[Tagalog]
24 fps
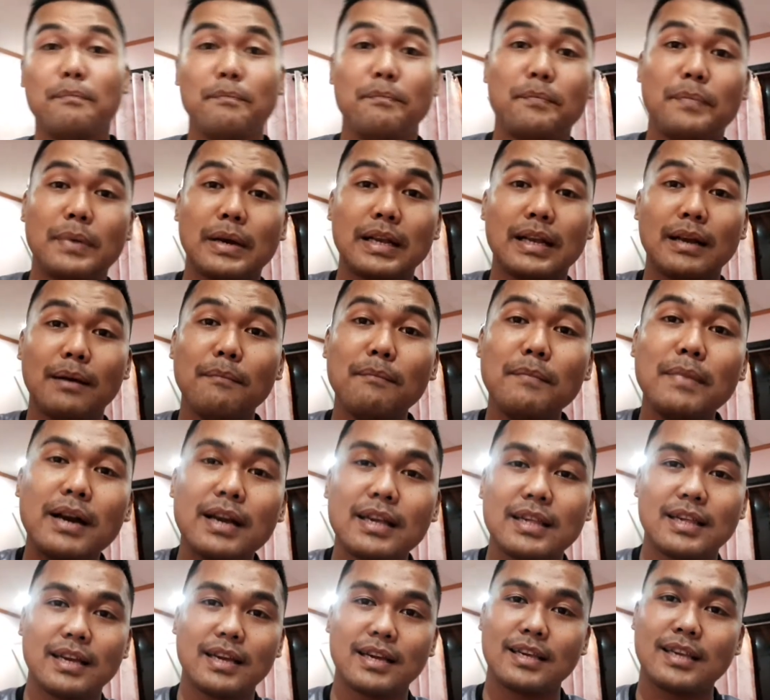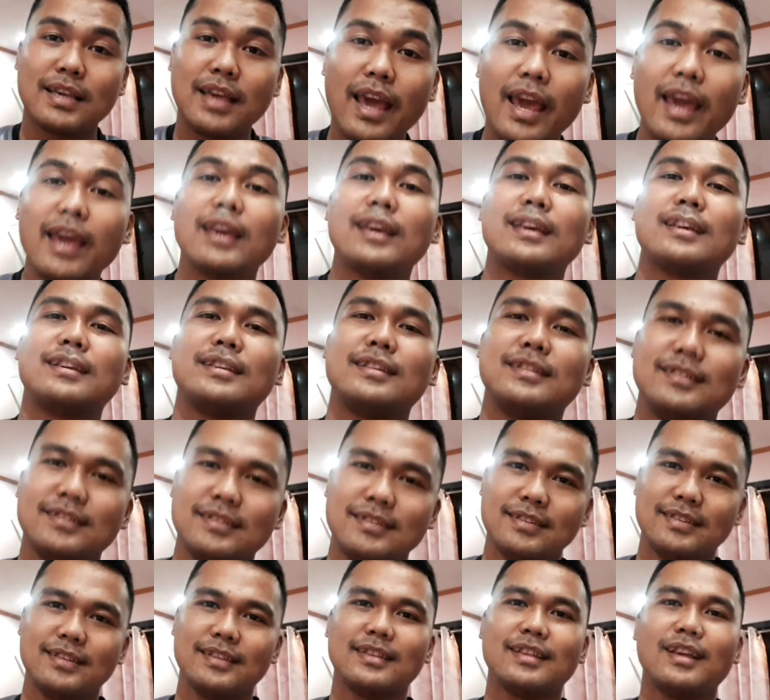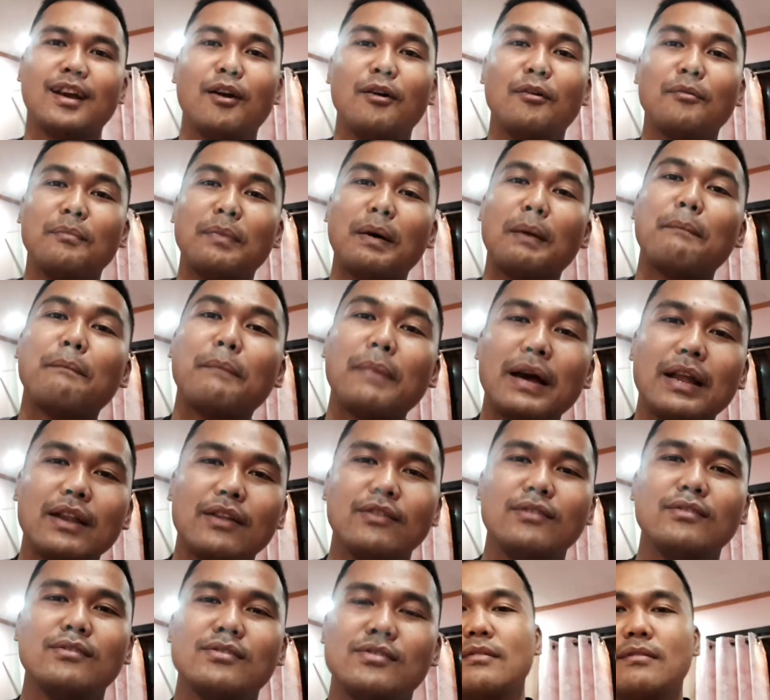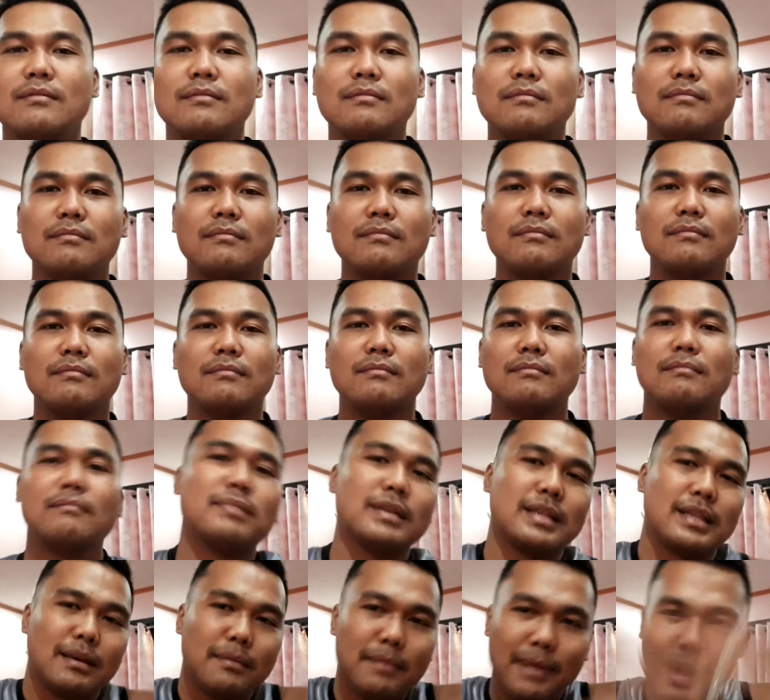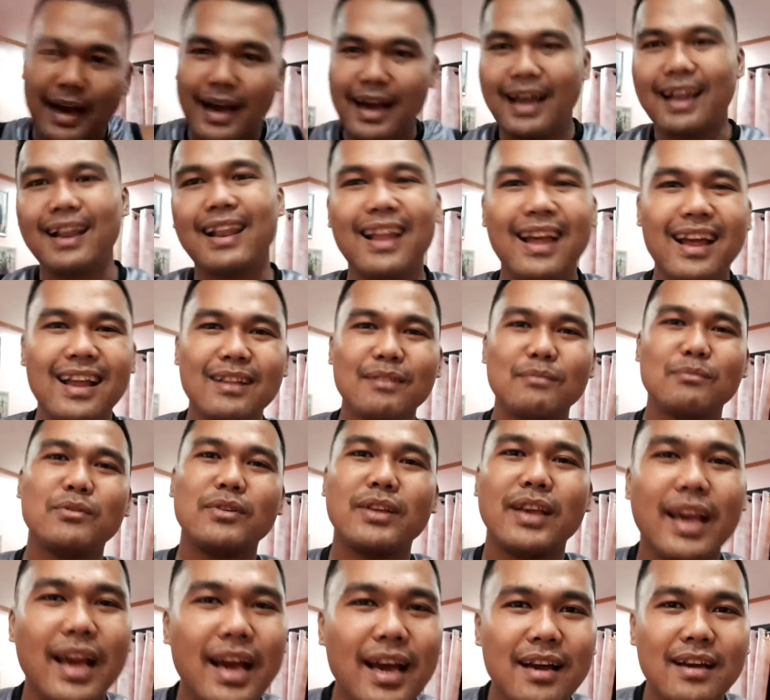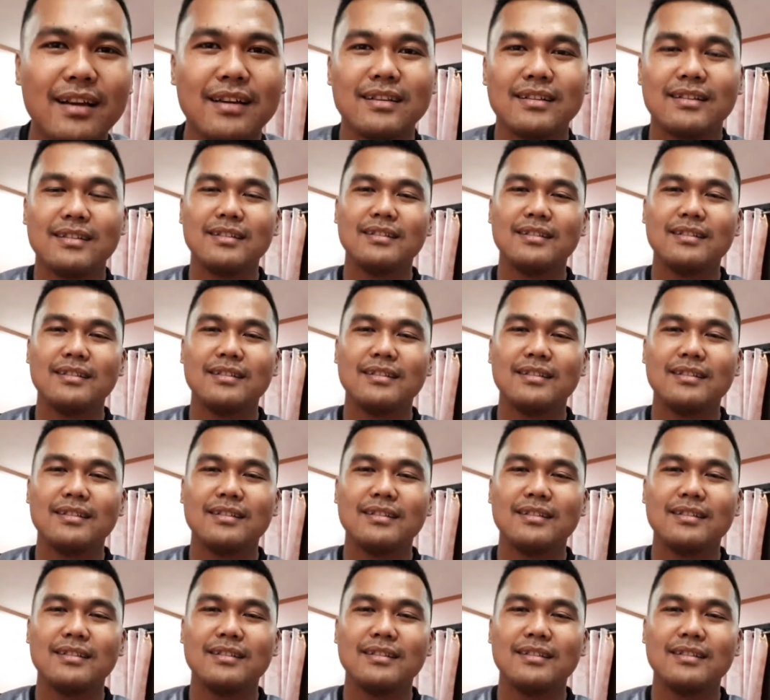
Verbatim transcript: paggama sa cake sa ang papano. So, basta bahala na mo diya.